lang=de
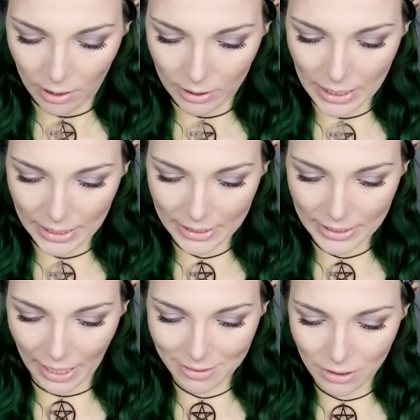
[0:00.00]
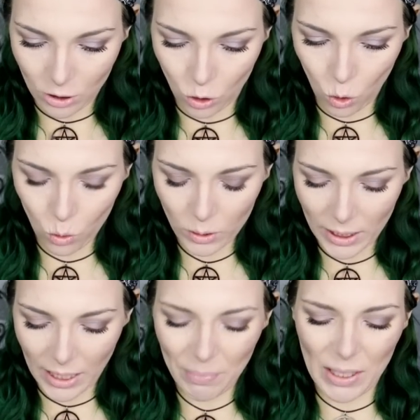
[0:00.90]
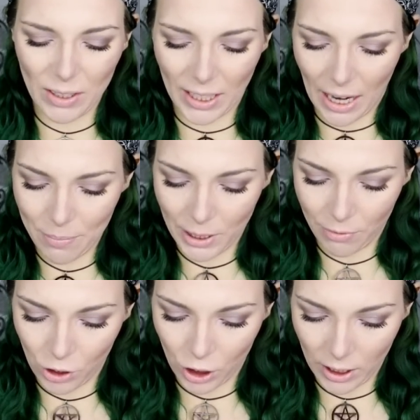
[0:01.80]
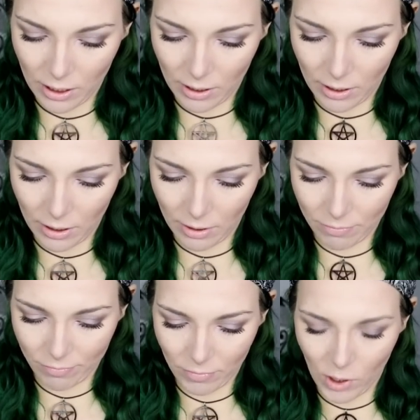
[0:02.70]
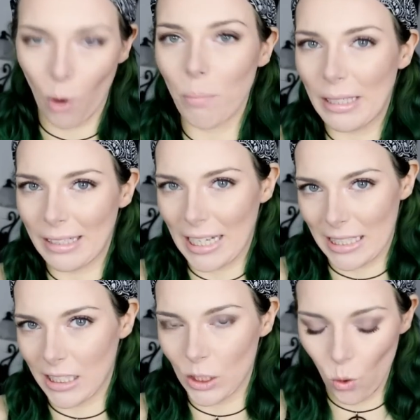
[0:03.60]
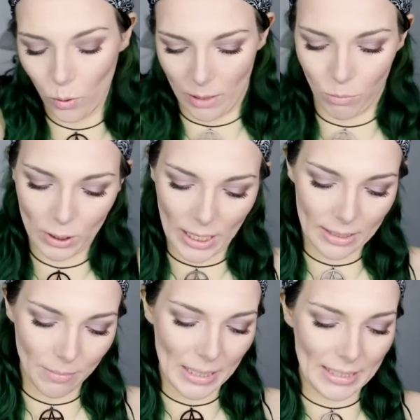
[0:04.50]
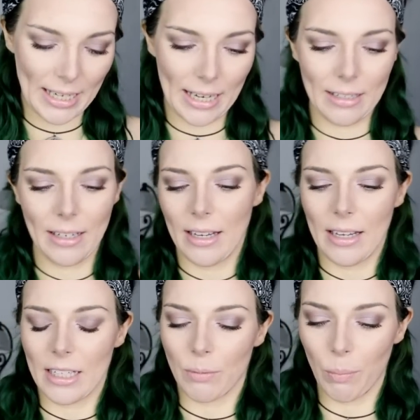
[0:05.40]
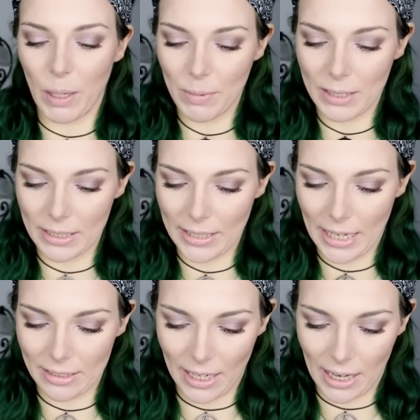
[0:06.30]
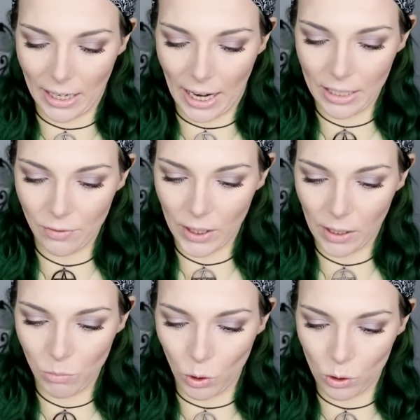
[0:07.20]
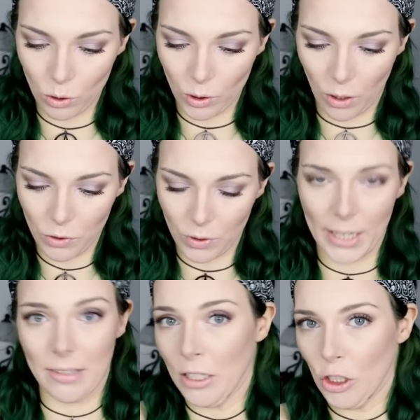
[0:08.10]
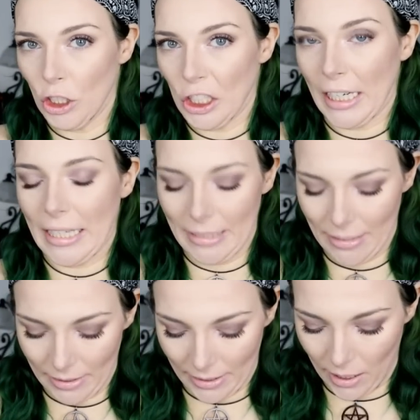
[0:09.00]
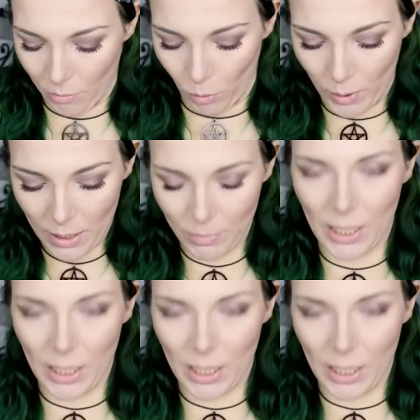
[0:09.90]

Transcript: nicht ganz so gut geklappt. Also da gab es ja verschiedene Komplikationen. Da muss halt immer sehr das Problem ist, dass der ja sehr lange einwirken muss und auf so einer Extension-Strähne ist das ja kein Problem.